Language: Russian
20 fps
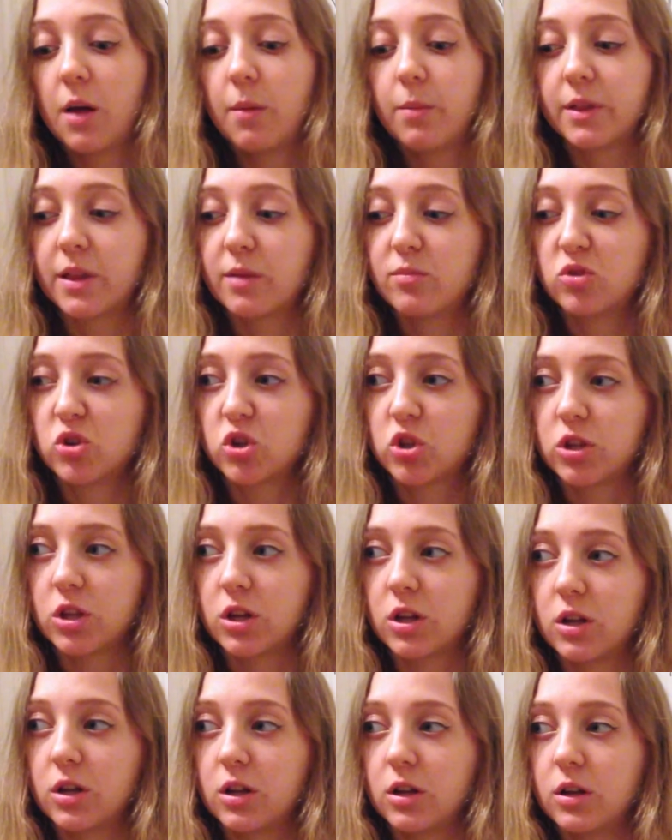Потому
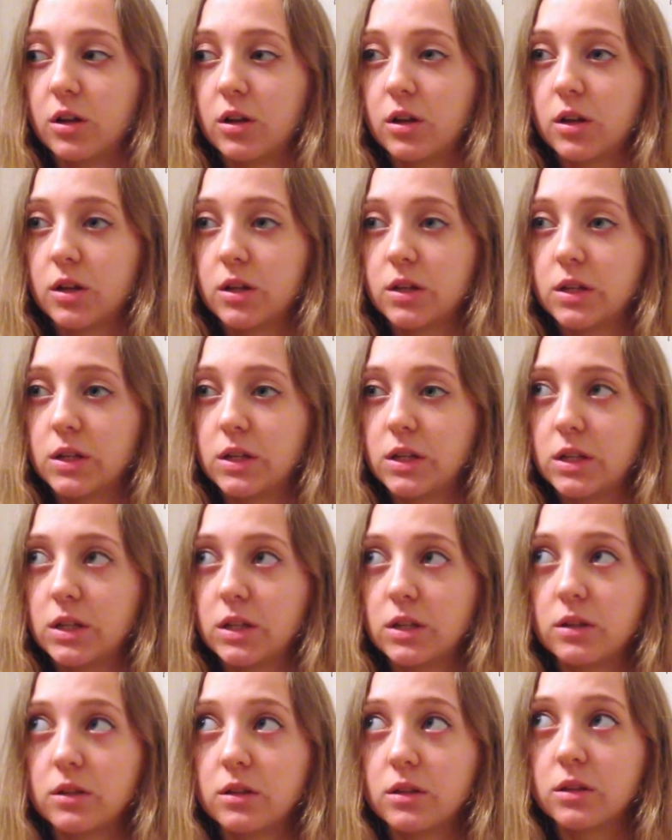что
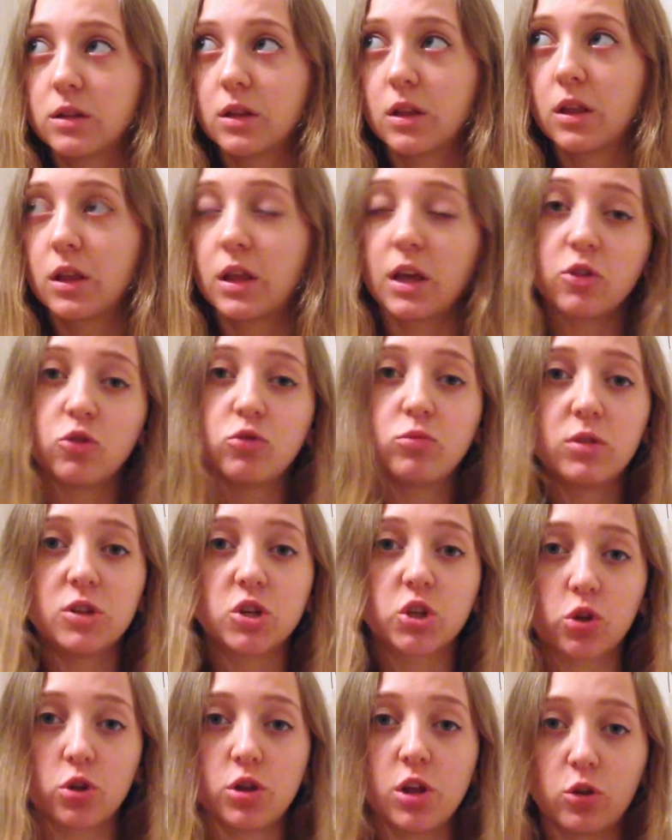я
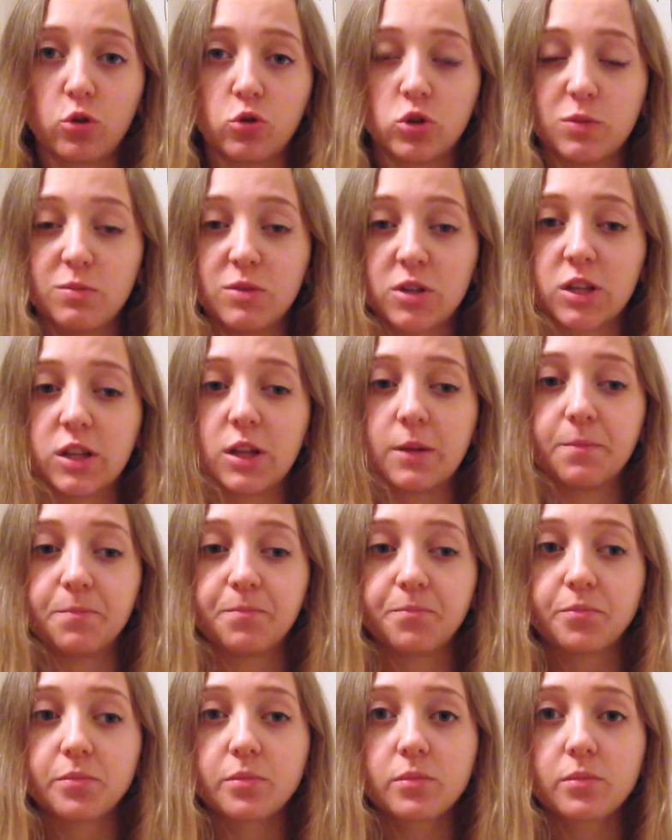думала, что нету смысла